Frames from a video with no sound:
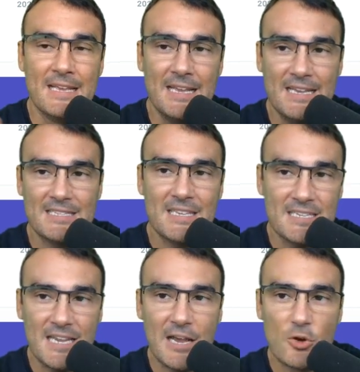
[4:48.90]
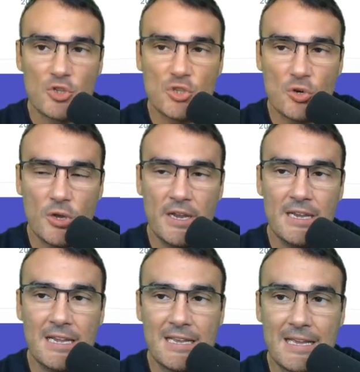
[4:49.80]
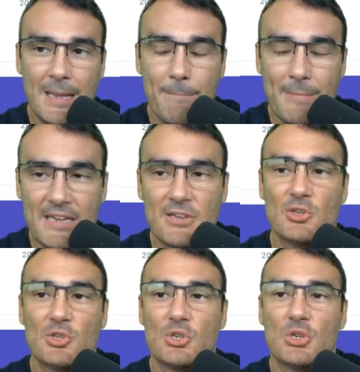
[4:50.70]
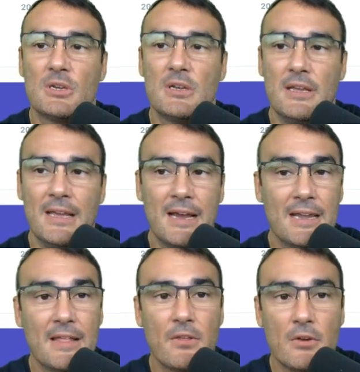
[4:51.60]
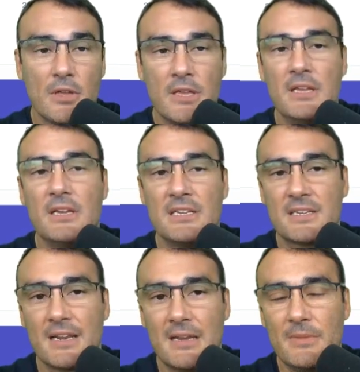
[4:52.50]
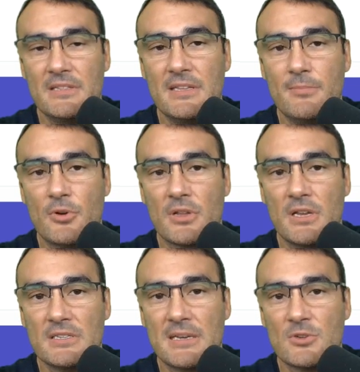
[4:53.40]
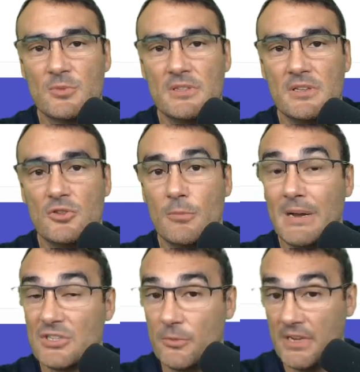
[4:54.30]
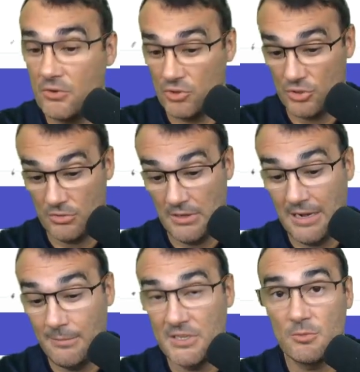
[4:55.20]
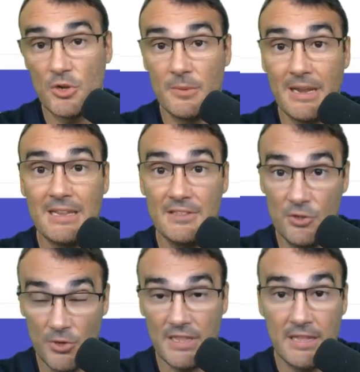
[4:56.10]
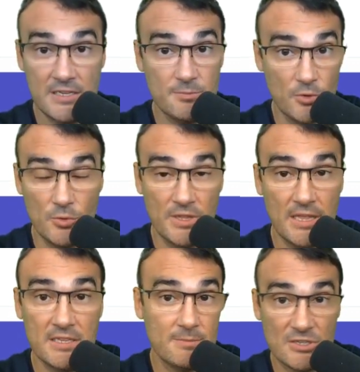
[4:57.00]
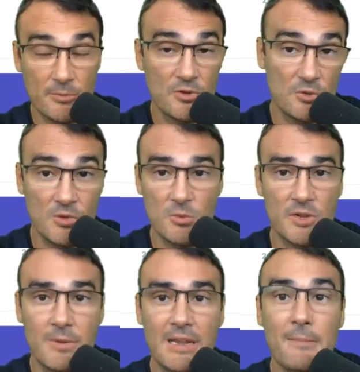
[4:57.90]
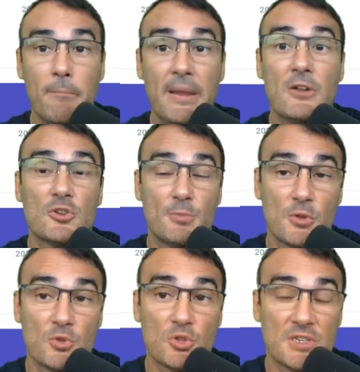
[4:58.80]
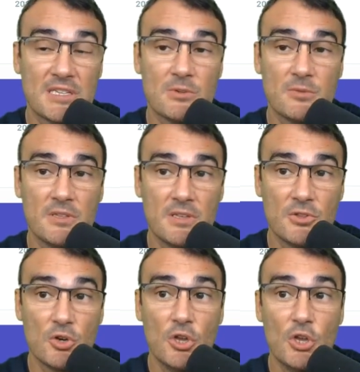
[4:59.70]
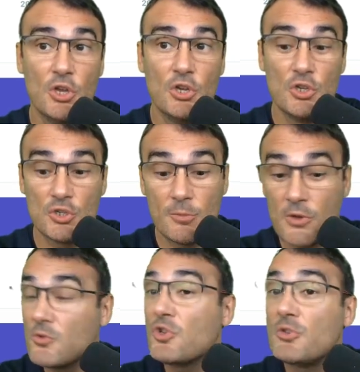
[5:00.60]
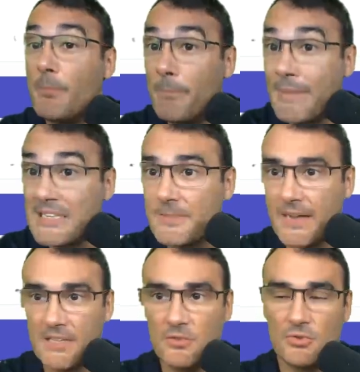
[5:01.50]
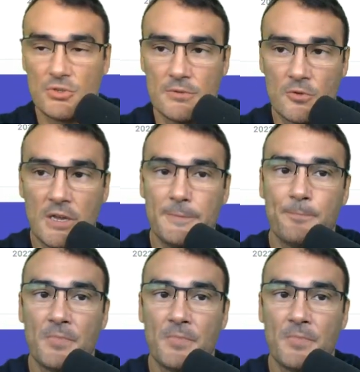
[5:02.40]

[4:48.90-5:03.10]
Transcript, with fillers: Este es el agosto en el que menos he ganado y es realmente porque estamos vendiendo más o menos el mismo nivel de unidades, por unidades, más o menos el mismo nivel, pero los productos que estamos vendiendo son productos más baratos. ¿ok?